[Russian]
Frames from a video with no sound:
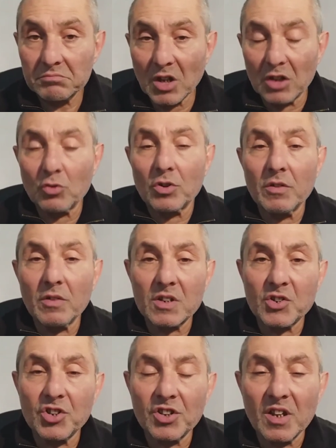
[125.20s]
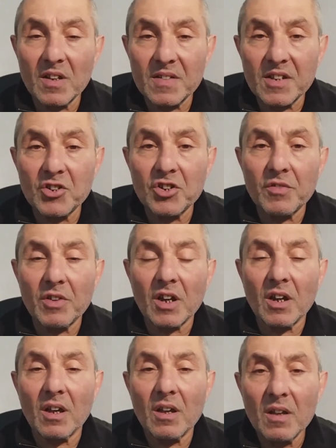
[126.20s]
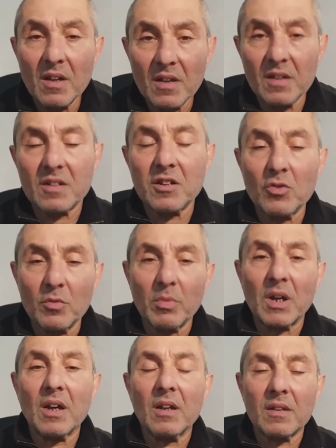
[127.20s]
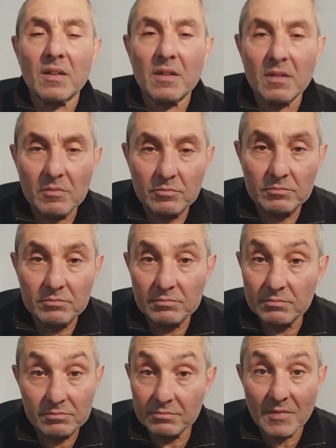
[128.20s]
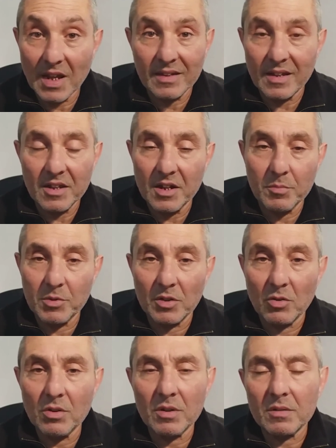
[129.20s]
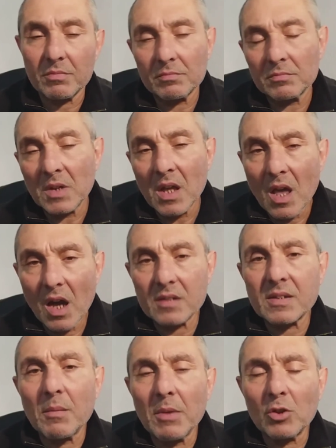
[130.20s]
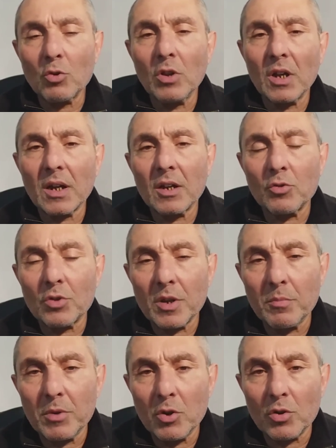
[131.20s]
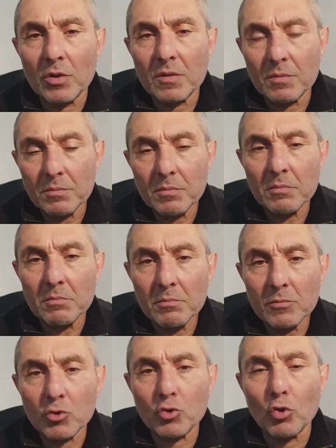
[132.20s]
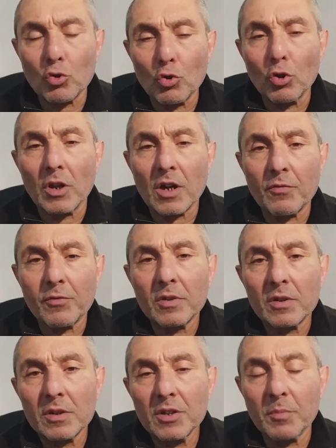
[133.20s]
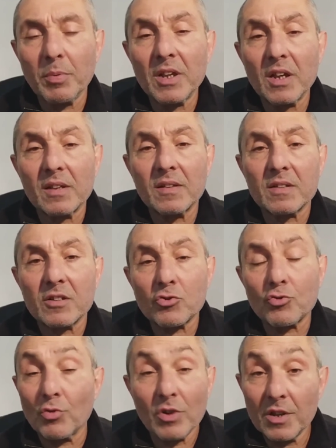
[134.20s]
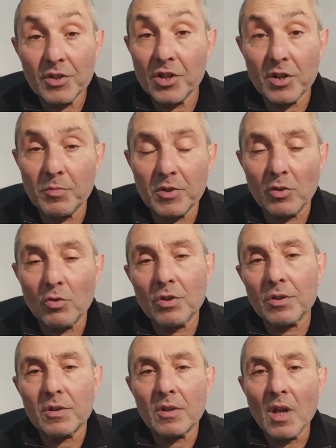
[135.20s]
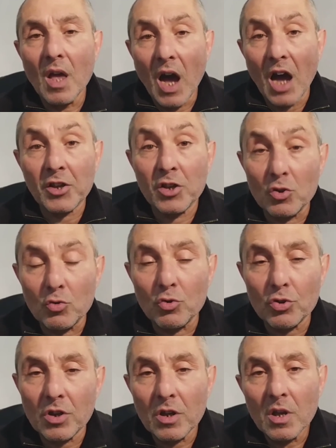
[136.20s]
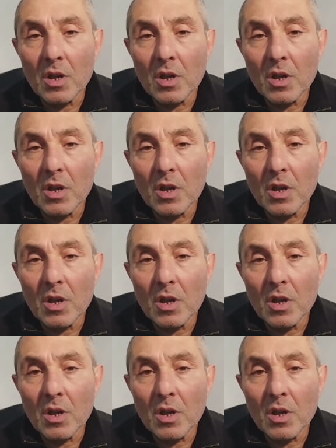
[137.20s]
который вас считает за червяка, если он богатый, это не рептилоид. А стоматолог, который берет 100 долларов непонятно за что, не рептилоид. А хирург,